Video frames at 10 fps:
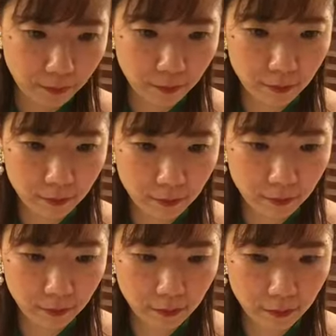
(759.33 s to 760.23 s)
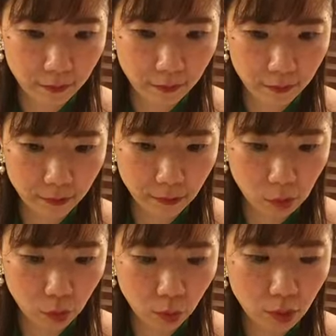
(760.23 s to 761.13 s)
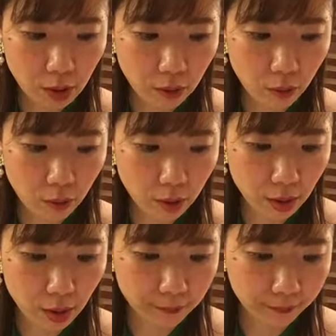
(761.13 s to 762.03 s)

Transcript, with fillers: うーんどっかでいこうかな